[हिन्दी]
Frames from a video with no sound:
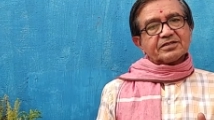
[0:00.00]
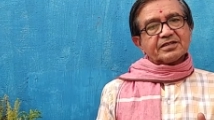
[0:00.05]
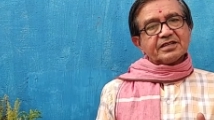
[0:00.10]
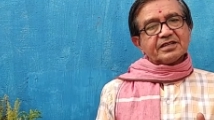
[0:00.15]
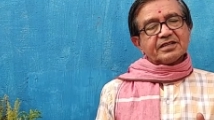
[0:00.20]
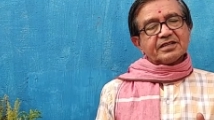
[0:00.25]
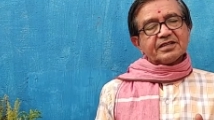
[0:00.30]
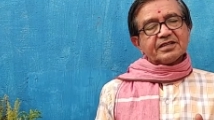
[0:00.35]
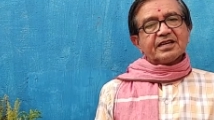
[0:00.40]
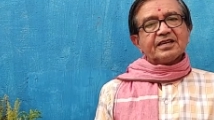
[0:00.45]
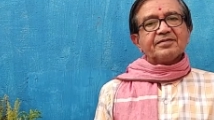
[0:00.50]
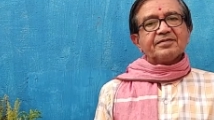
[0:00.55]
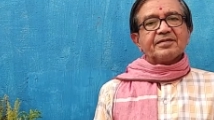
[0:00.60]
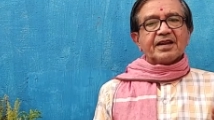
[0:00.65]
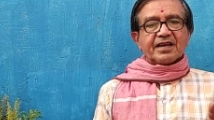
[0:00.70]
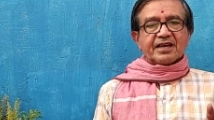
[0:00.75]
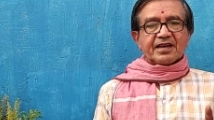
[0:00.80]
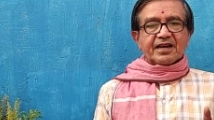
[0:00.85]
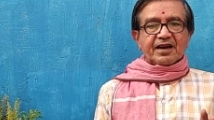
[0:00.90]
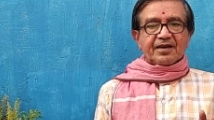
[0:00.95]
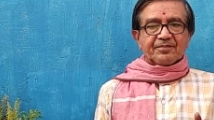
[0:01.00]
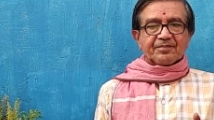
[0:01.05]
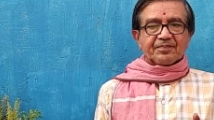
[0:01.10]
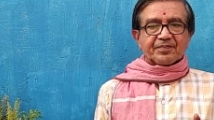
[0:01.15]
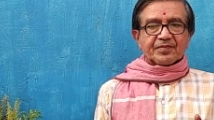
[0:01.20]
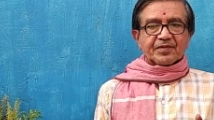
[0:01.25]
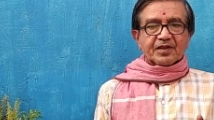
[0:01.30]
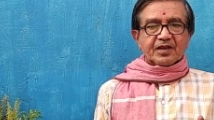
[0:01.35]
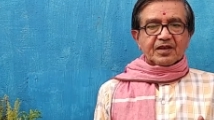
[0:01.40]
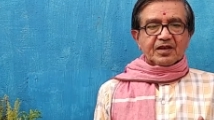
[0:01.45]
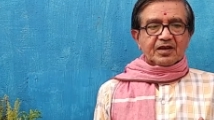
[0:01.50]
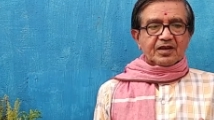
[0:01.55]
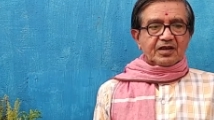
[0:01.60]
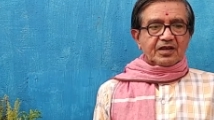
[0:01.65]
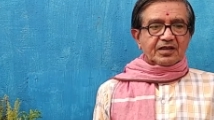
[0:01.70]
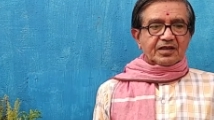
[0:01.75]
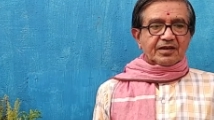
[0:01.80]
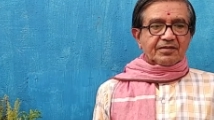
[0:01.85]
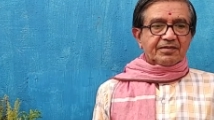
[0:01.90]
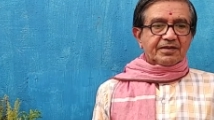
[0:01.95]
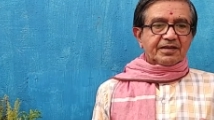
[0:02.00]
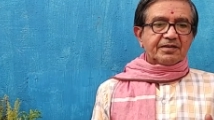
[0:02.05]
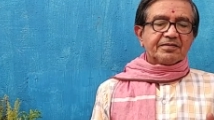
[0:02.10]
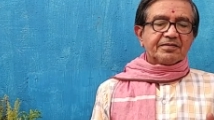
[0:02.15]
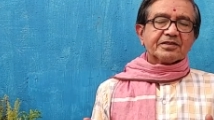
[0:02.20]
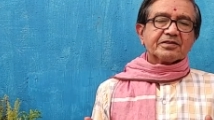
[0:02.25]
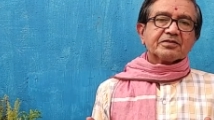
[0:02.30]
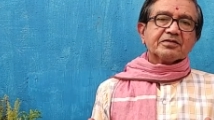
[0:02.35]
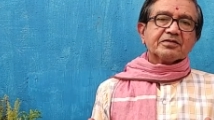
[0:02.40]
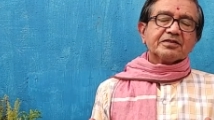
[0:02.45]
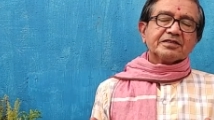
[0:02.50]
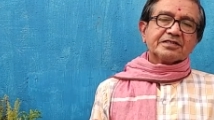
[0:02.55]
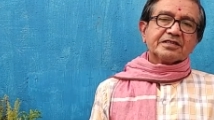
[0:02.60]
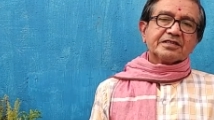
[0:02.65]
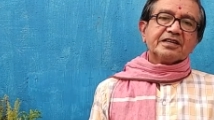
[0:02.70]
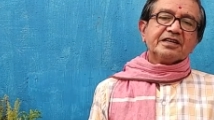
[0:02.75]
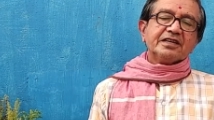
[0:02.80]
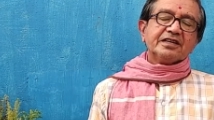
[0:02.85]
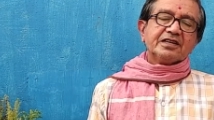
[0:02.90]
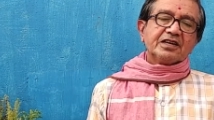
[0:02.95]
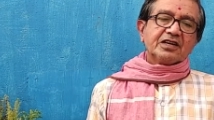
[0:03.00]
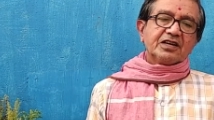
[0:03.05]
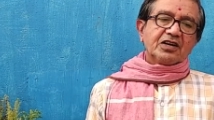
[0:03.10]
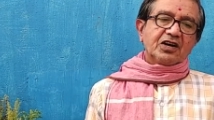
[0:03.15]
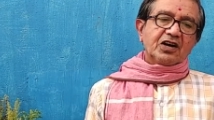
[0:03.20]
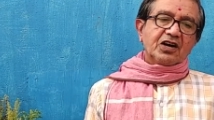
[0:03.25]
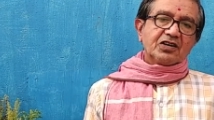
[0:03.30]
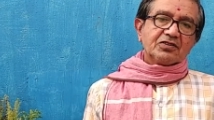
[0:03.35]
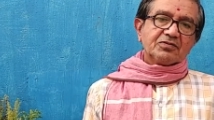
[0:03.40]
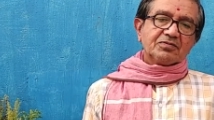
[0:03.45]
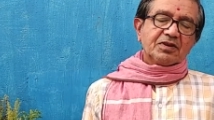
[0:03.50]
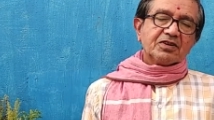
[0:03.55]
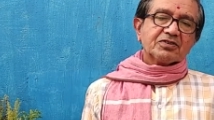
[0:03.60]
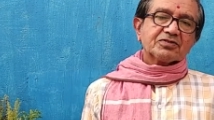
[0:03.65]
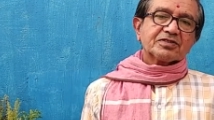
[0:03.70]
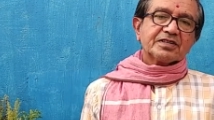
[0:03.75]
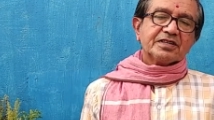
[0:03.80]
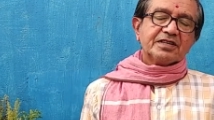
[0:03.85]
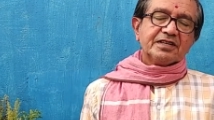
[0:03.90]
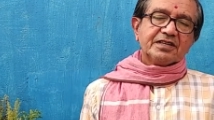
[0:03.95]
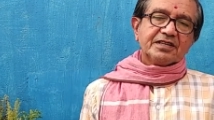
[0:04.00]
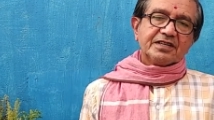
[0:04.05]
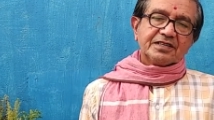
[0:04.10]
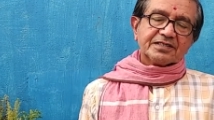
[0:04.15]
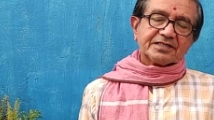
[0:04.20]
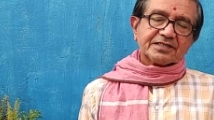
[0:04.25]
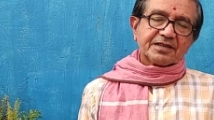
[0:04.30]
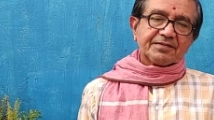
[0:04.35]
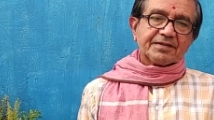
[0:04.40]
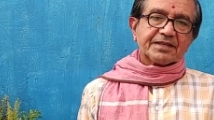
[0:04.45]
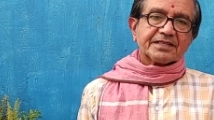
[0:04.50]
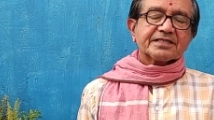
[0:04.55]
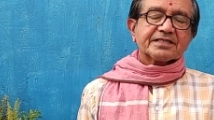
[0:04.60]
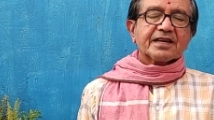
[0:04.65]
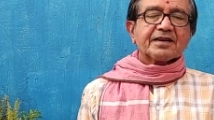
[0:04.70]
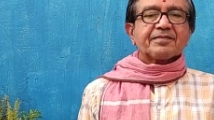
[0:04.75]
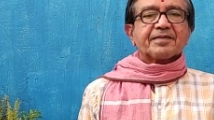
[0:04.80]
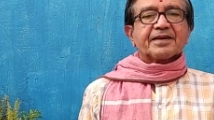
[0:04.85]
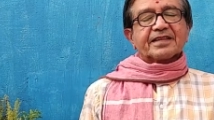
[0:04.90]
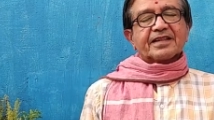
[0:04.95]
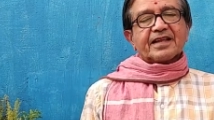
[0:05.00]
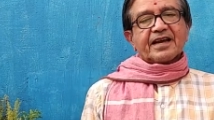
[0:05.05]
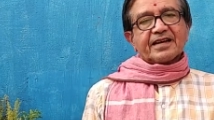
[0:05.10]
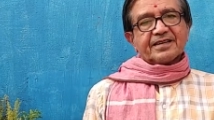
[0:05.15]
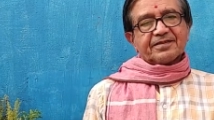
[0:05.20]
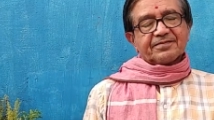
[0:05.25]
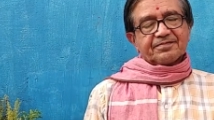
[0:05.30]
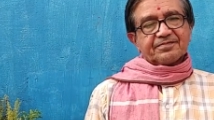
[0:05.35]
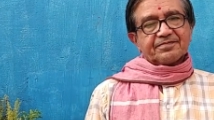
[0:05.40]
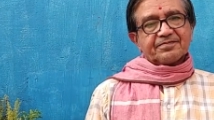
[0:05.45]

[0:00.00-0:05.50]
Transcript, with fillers: से नहीं मिलेगा कभी कभी तो इसे अनुभव से समझना पड़ता है